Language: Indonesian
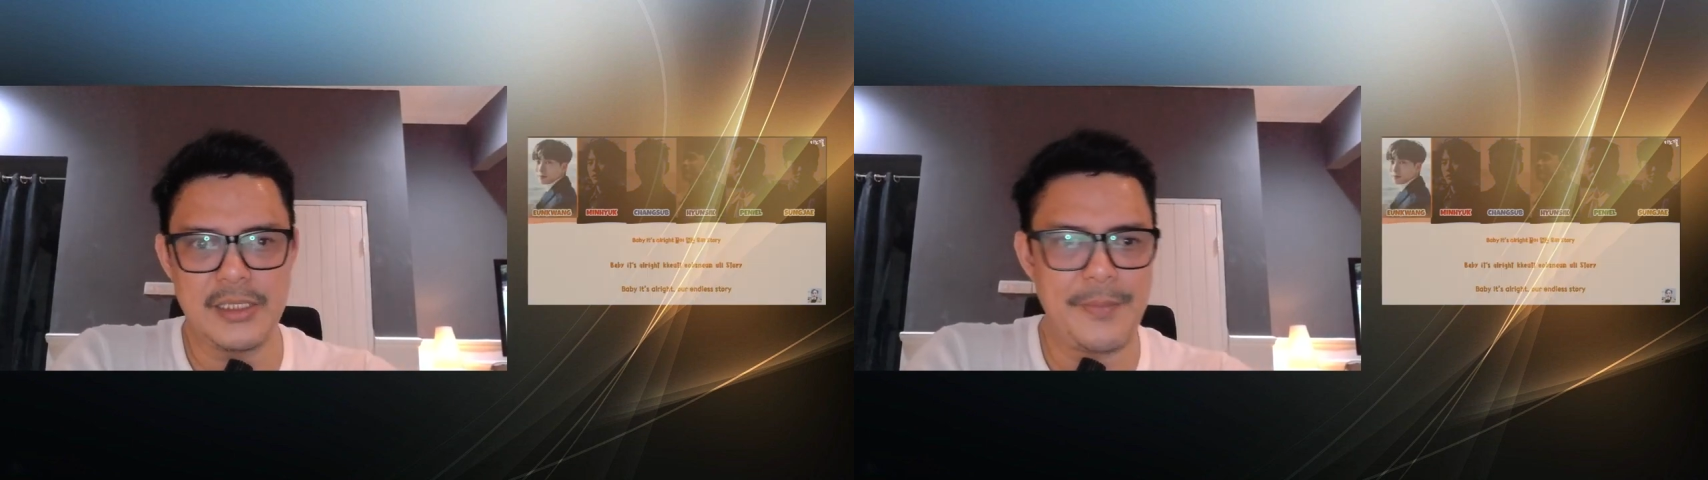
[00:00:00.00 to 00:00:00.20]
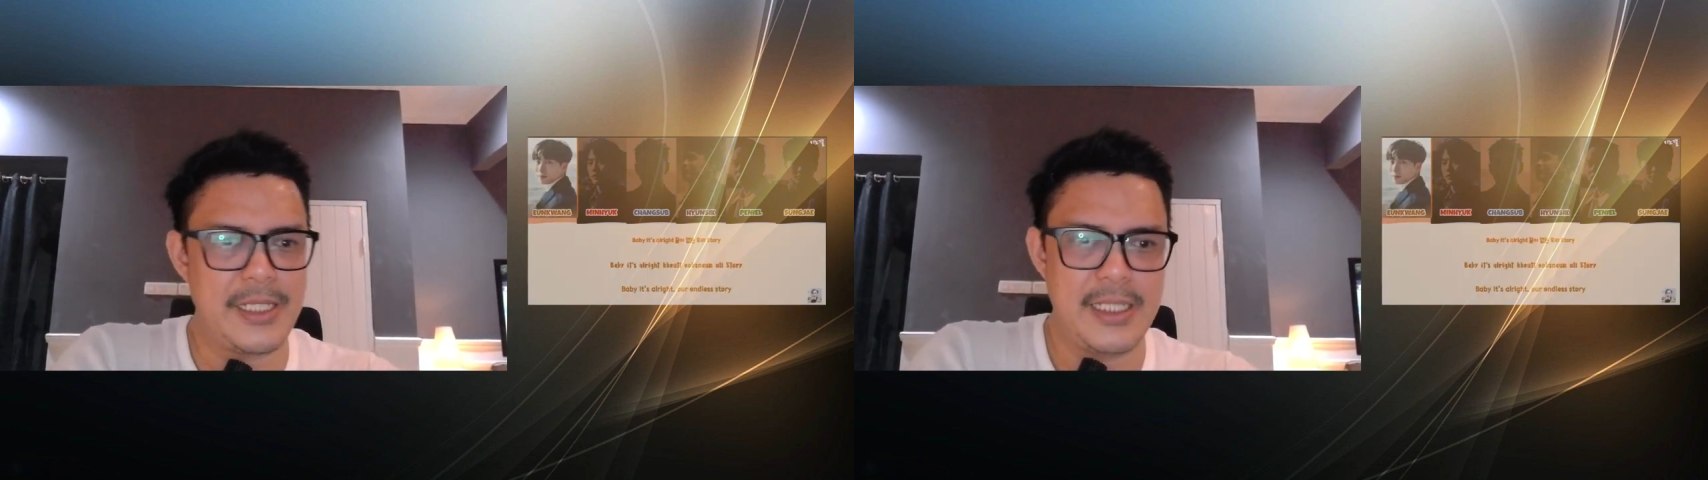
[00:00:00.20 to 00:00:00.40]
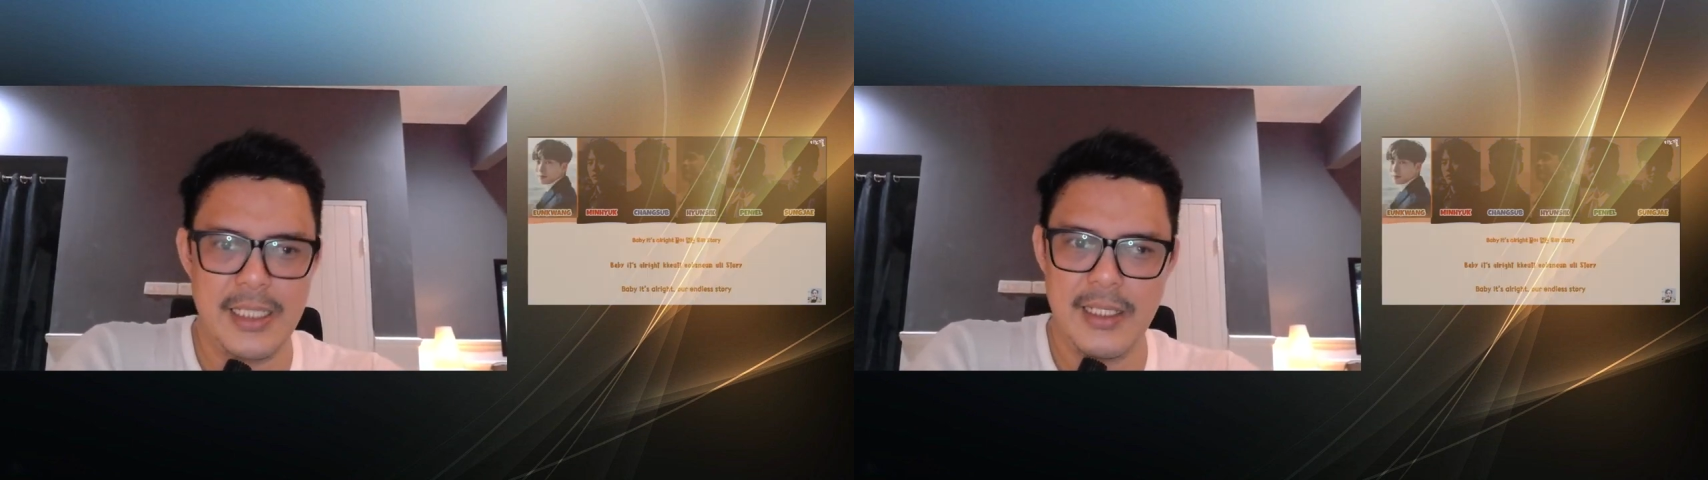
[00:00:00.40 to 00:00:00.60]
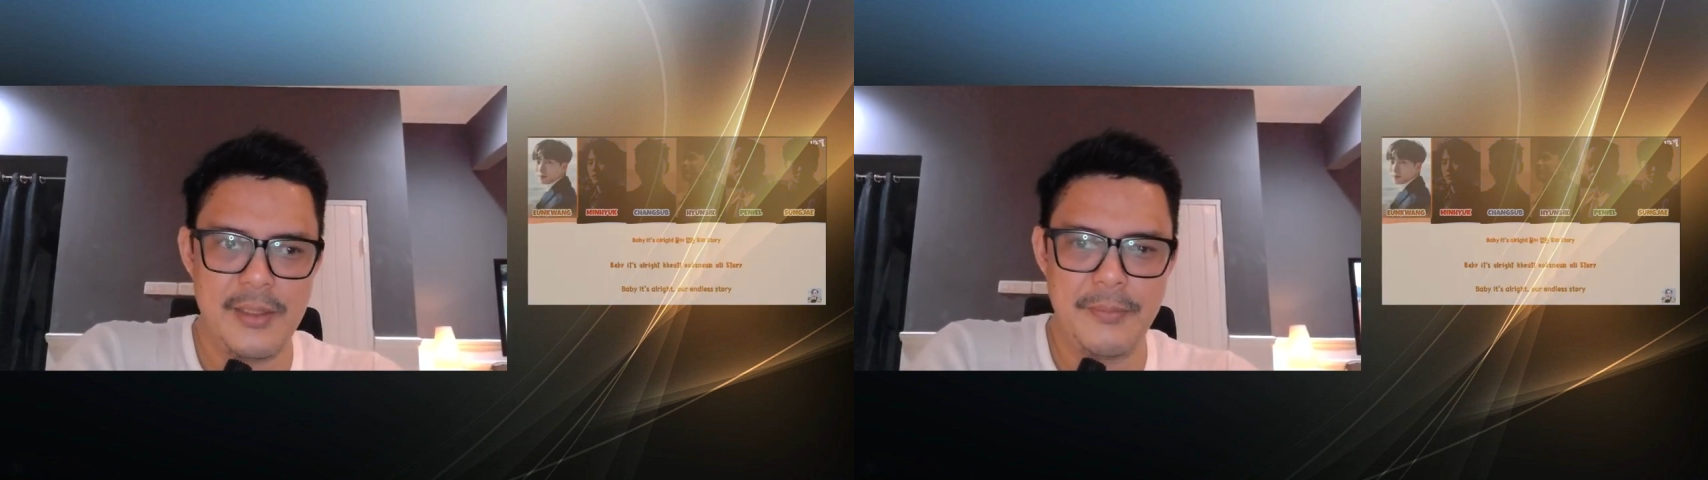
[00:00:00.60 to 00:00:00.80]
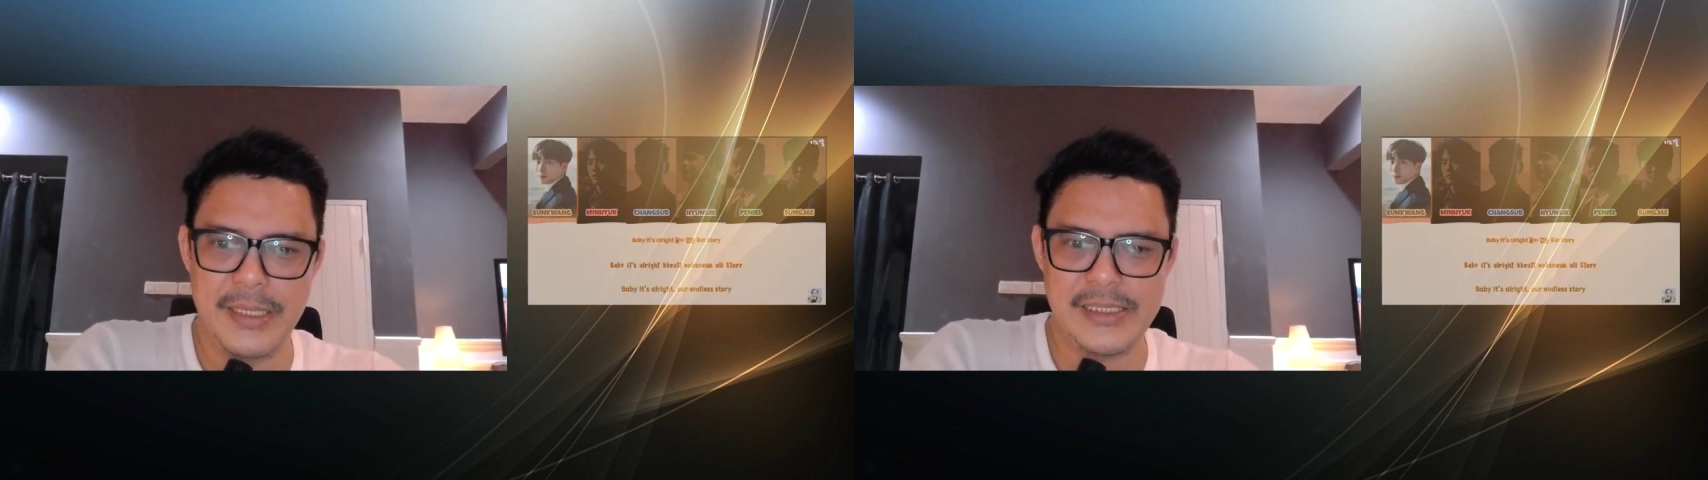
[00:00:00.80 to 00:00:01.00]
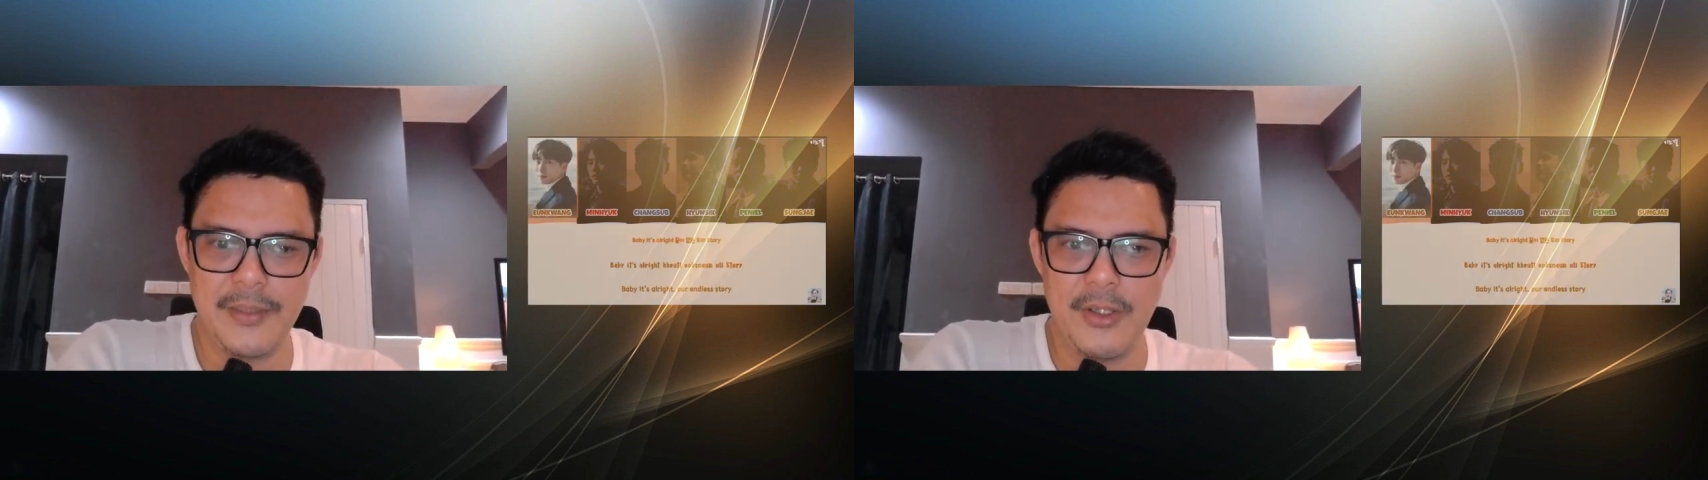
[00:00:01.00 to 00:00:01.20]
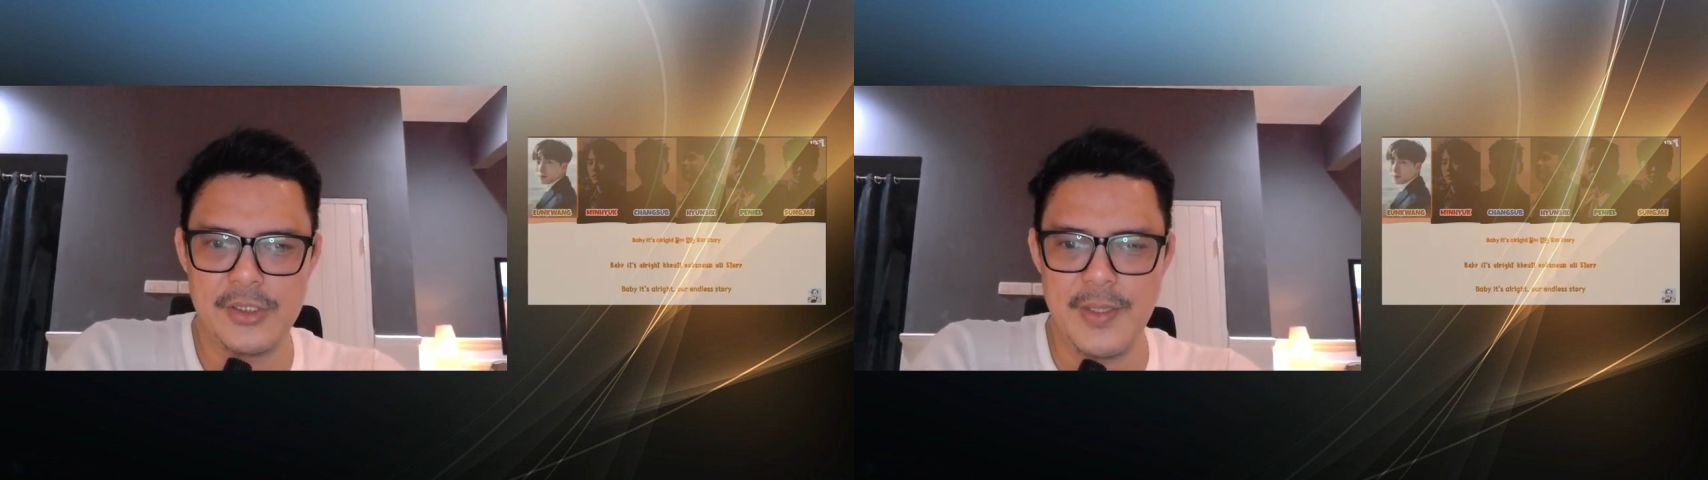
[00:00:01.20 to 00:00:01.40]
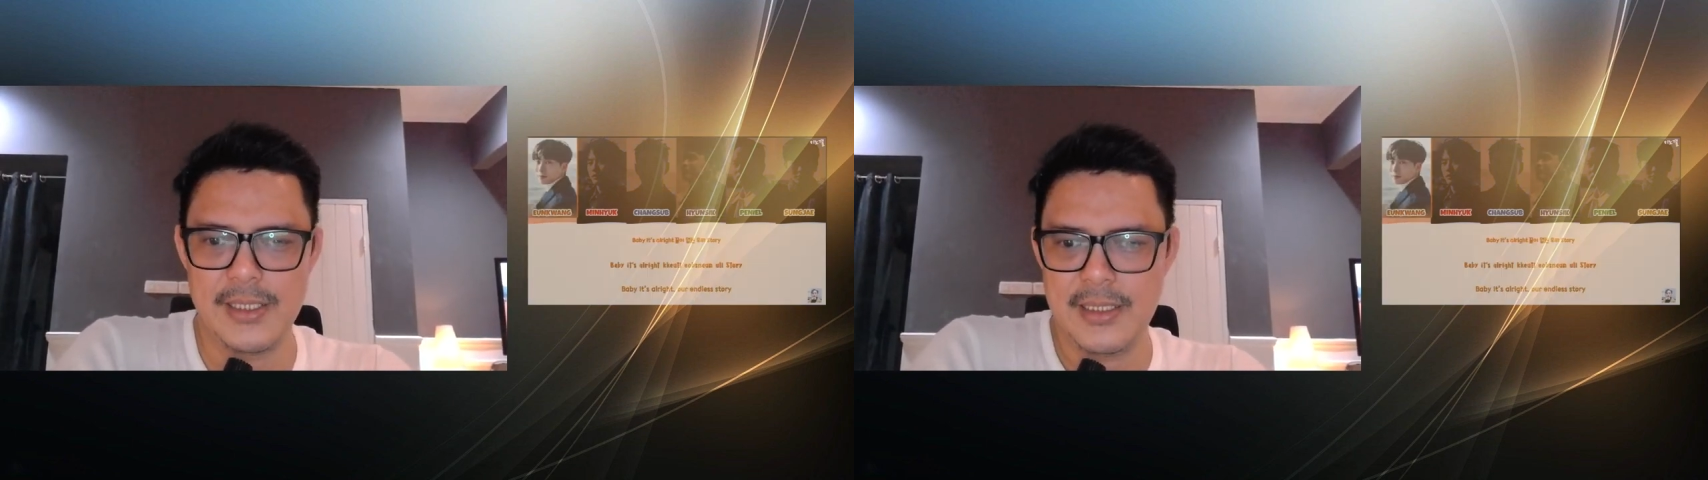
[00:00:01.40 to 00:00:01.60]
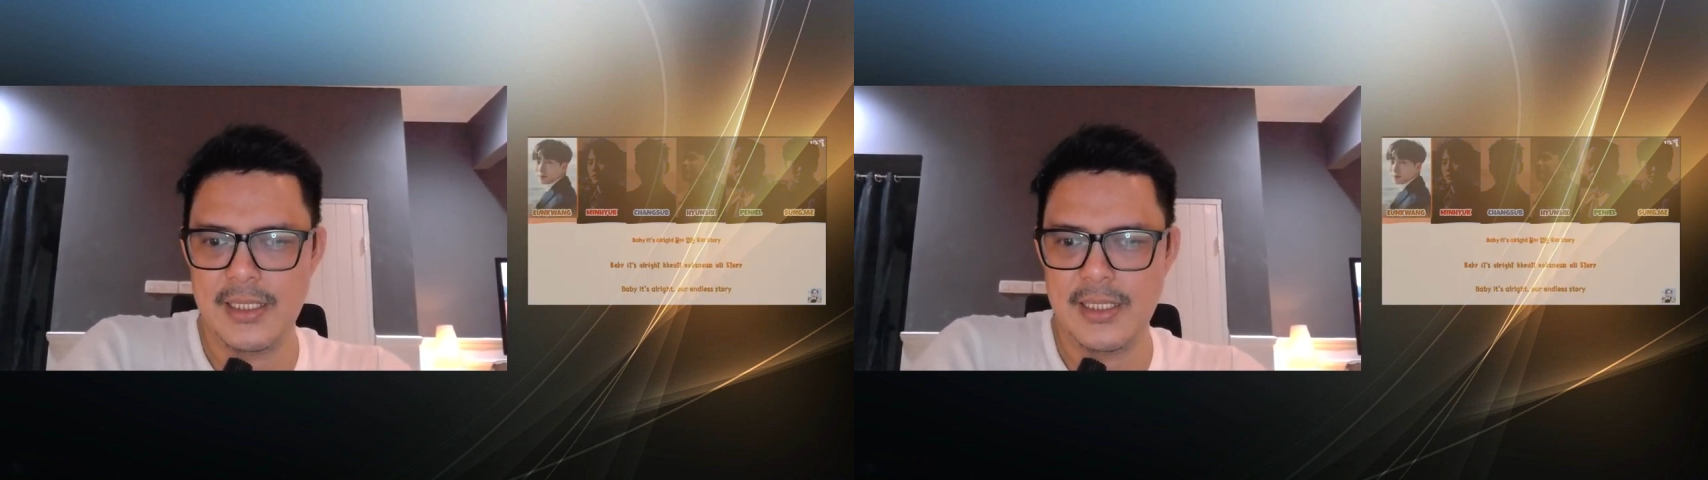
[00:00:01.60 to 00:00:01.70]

ke depan. Mixingnya bagus banget.